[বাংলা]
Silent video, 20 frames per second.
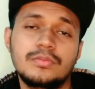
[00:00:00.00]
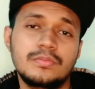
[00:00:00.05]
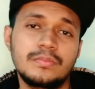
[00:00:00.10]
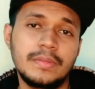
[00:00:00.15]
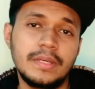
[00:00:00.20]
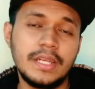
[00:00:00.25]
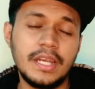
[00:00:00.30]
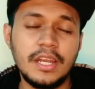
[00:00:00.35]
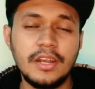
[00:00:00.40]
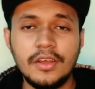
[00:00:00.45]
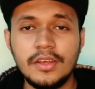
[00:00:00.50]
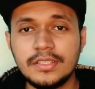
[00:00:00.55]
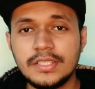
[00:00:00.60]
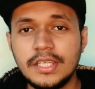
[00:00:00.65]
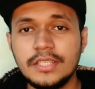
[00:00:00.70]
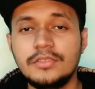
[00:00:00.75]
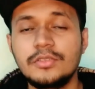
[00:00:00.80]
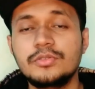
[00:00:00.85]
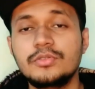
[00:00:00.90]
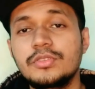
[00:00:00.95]
মেনে নেওয়া
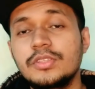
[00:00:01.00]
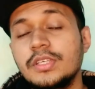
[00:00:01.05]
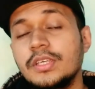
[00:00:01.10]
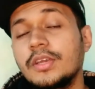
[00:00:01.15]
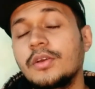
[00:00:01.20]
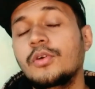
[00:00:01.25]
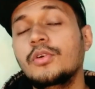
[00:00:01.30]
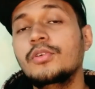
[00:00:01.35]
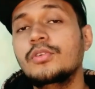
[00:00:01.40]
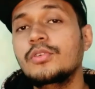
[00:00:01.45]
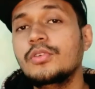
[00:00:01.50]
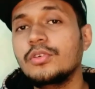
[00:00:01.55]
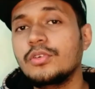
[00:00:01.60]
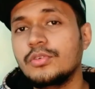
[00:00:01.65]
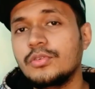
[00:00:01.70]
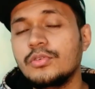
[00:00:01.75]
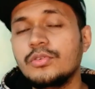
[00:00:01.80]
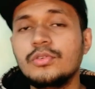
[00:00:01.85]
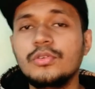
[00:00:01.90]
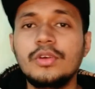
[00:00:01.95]
যায় তো যদি অন্য
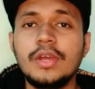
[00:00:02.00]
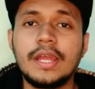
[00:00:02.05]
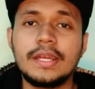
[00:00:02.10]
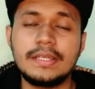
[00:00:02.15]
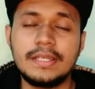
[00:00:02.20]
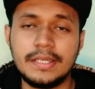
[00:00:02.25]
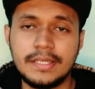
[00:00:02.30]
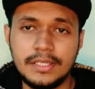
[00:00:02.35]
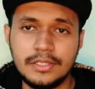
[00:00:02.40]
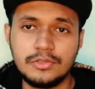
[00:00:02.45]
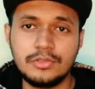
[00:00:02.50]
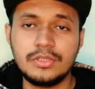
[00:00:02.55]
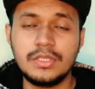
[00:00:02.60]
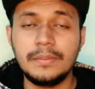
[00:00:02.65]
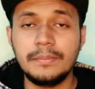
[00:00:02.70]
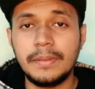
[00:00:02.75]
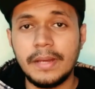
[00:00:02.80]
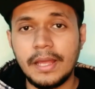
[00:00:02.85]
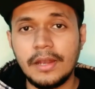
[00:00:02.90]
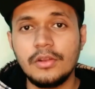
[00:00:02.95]
কোনো একটা কিছুতে
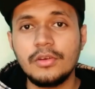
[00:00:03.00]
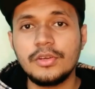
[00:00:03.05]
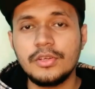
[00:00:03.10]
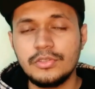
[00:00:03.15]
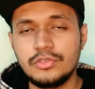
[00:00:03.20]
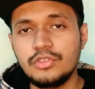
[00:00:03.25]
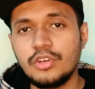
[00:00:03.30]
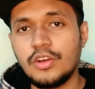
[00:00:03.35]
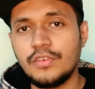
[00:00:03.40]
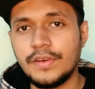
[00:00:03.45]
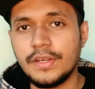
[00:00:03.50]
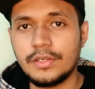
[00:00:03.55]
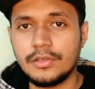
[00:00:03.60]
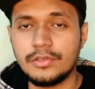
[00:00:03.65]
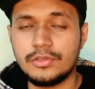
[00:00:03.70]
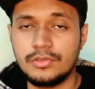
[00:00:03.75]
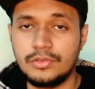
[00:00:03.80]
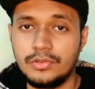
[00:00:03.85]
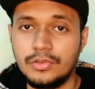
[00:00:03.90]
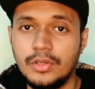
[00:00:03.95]
ভালো কিছু অফার
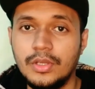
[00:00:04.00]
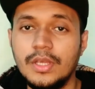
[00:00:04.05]
করতো